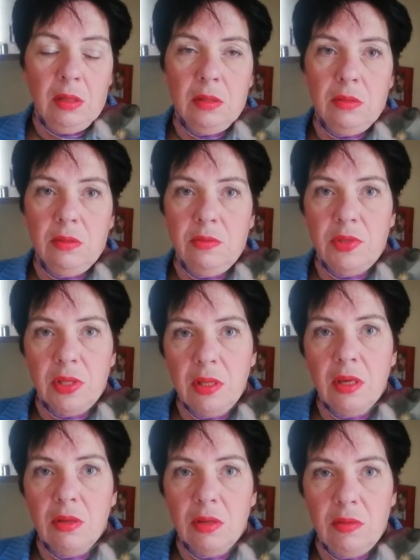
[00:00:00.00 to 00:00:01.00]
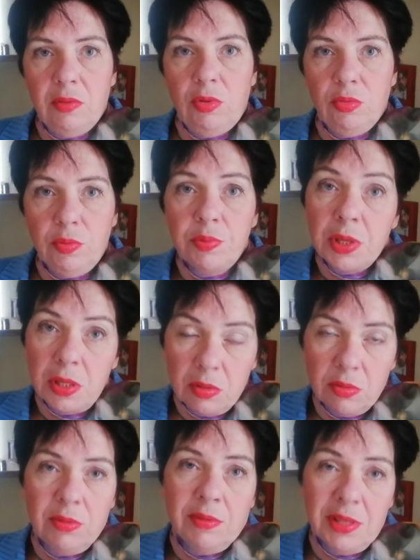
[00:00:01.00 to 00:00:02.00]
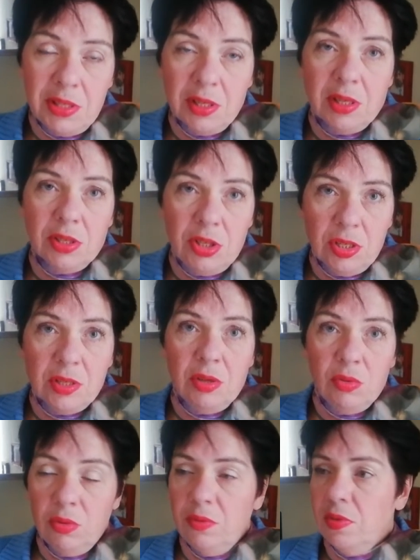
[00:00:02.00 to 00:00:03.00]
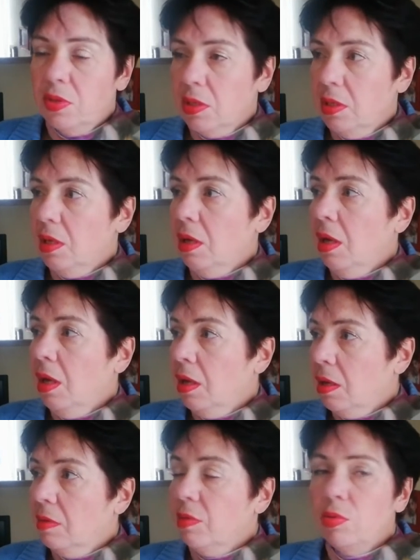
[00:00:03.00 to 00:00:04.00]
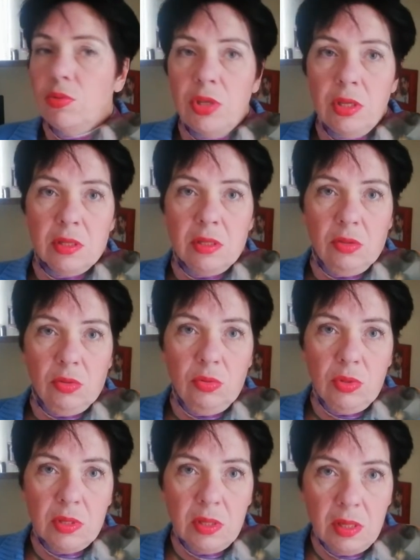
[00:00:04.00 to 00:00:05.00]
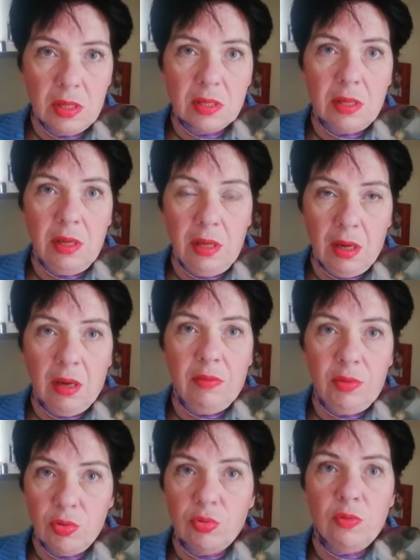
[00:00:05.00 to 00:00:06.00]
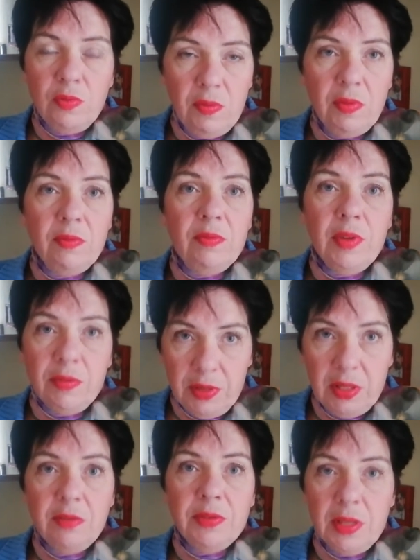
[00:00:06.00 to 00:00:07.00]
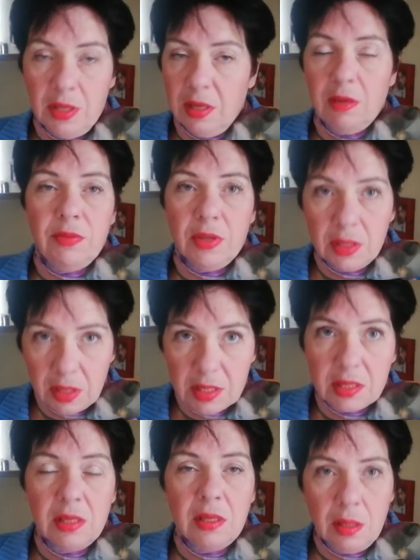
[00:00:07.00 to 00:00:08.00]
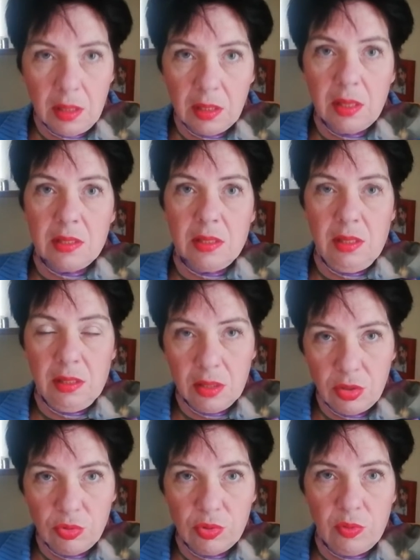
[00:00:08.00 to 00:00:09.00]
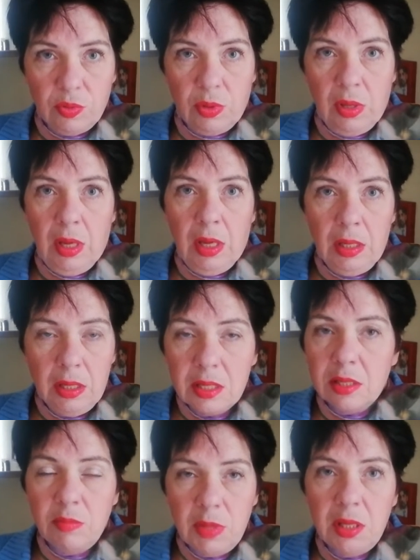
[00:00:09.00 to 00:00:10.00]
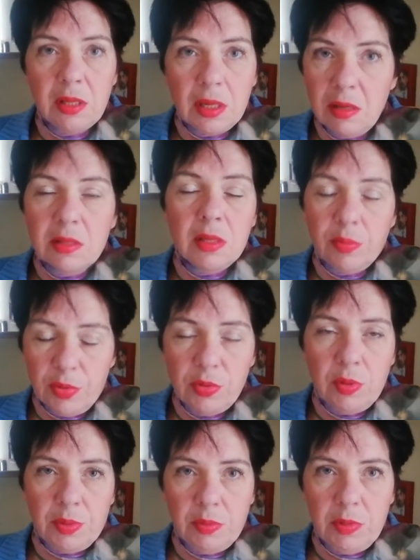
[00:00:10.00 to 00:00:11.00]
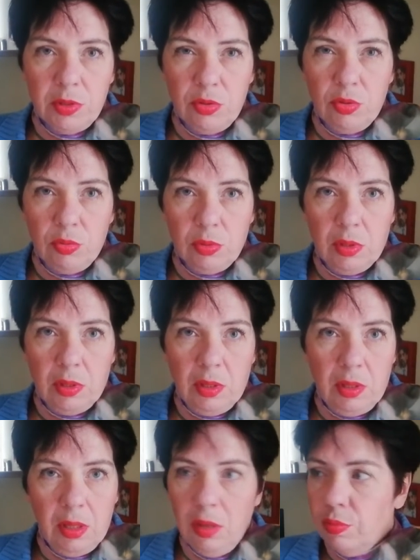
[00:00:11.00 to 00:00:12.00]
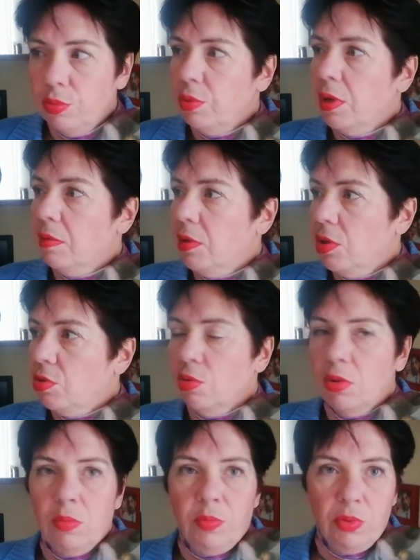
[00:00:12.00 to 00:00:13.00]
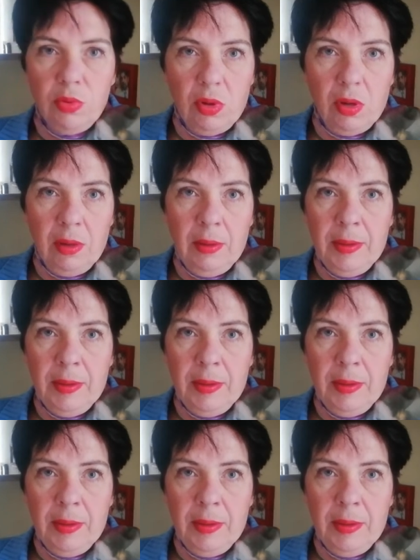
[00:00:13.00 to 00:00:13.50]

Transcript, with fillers: Э, всегда говорю, вообще я, знаете, как честный воин, всегда говорю честно. То есть, если я говорю, что вы на этой фотографии классно, это классно, я так чувствую. Если мне не нравится, я просто промолчу. Я не буду говорить, что это плохо.